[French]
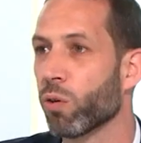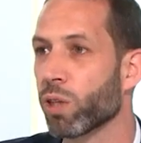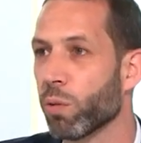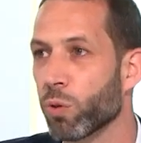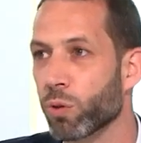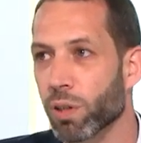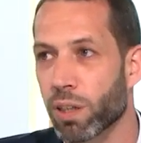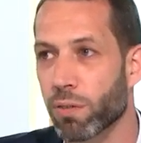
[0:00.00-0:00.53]
On
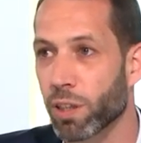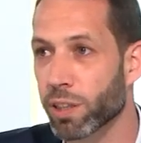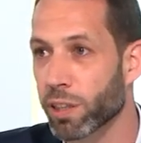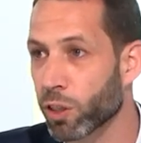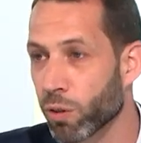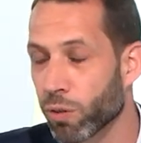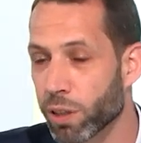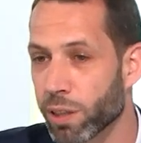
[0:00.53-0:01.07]
a besoin d'avoir
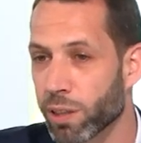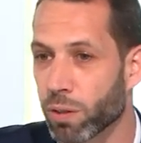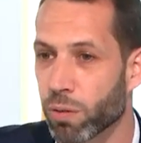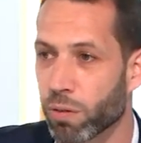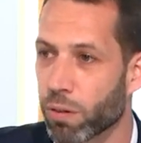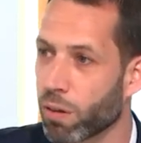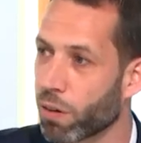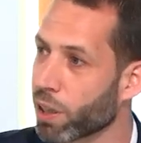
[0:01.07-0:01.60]
des gens qui
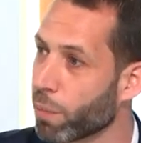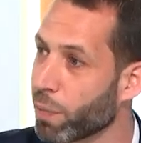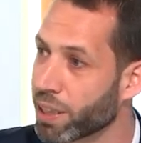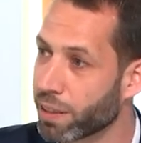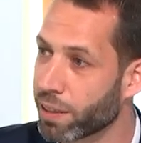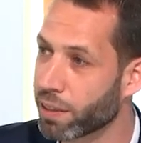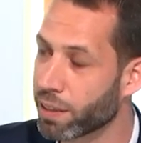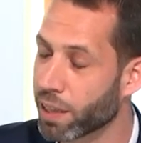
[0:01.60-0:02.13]
sont en
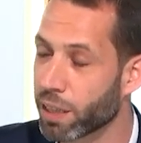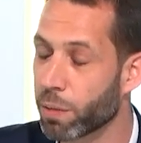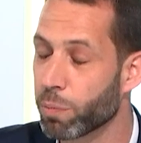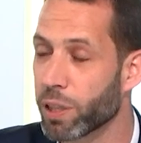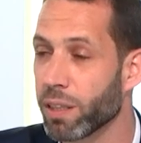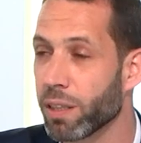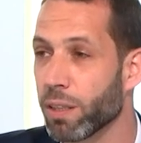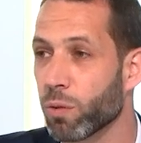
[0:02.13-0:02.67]
capacité de
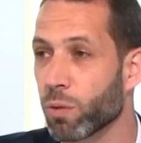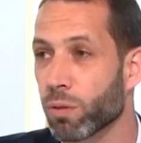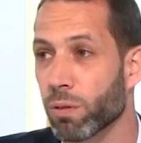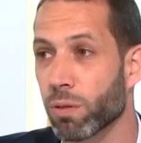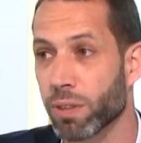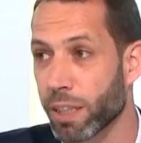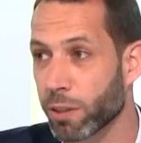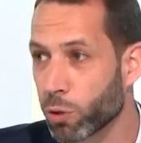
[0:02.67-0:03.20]
s'adapter,
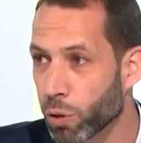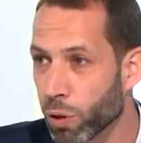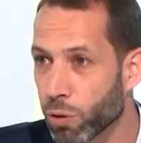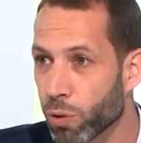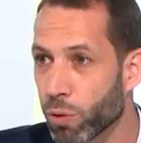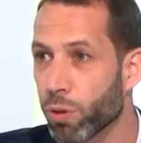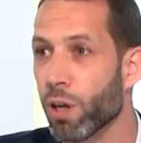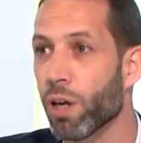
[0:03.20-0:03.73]
d'être
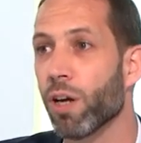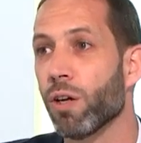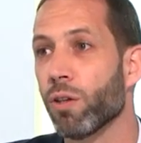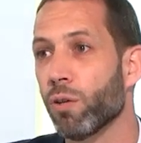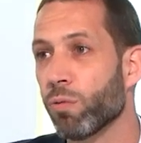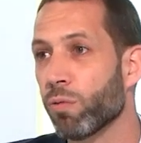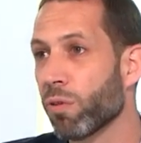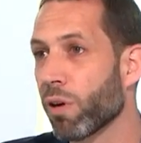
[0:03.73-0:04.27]
curieux, de